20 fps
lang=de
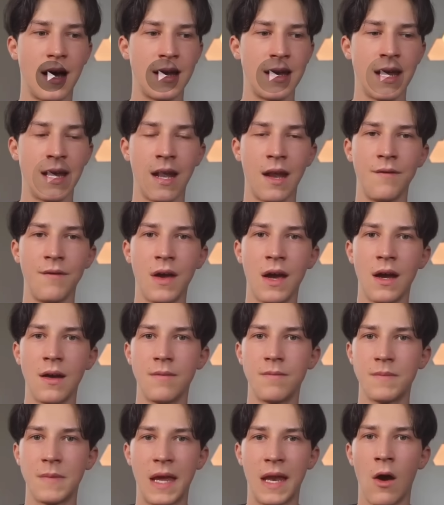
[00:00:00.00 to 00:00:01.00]
denen
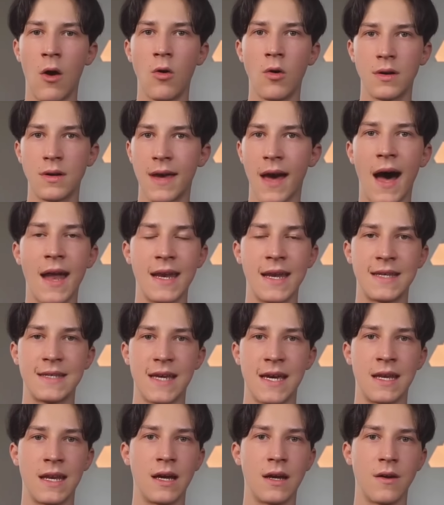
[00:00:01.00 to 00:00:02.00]
wir genau gar nichts
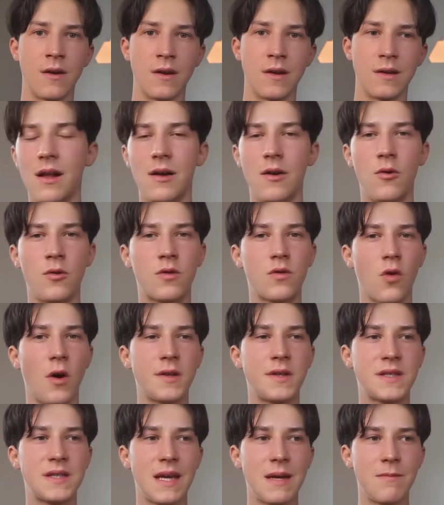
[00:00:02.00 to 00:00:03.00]
ändern können. Und
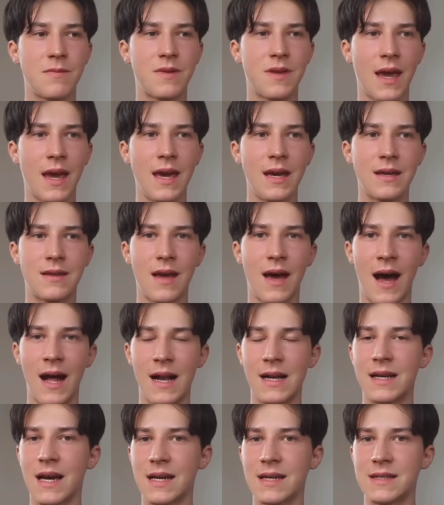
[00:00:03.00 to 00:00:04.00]
trotzdem trägt
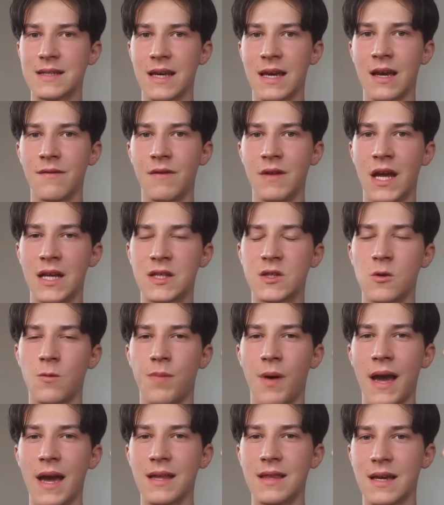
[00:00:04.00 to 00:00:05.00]
all das irgendwie dazu
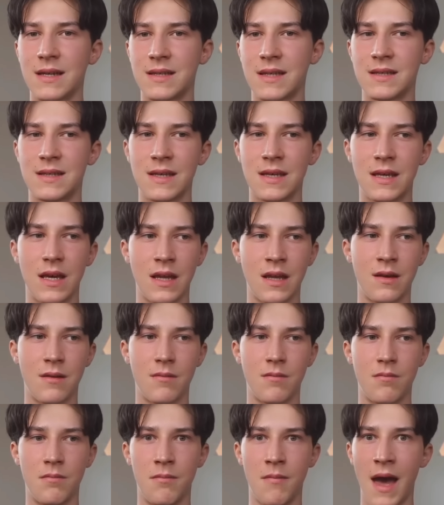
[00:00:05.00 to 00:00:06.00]
bei, dass es sich
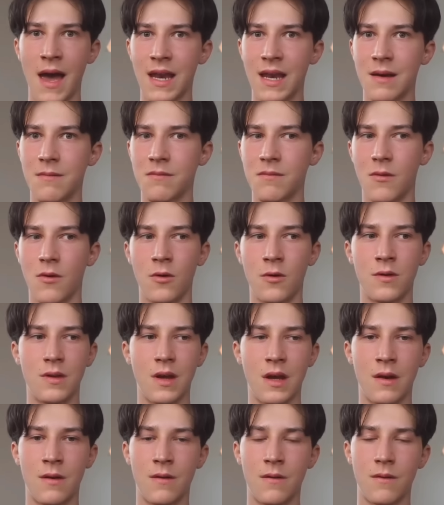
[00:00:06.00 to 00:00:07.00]
in meinem und
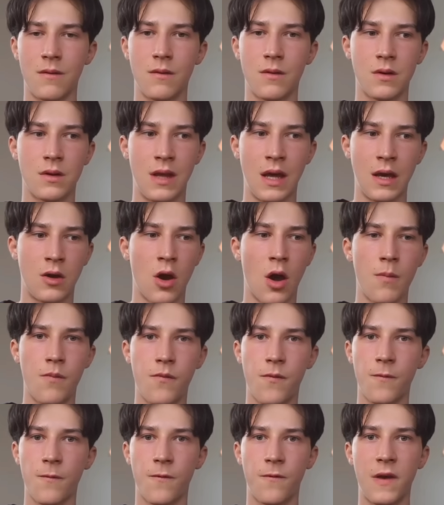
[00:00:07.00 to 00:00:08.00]
in den
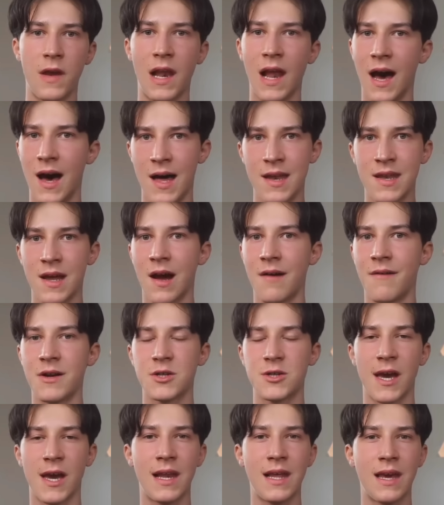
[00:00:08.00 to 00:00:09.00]
Köpfen vieler anderer
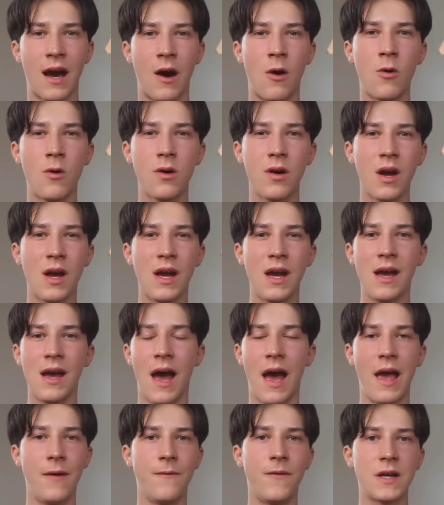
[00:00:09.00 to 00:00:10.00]
wahrscheinlich auch
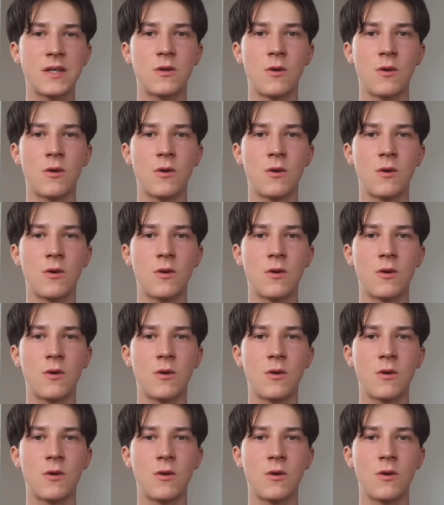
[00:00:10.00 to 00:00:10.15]
einfach so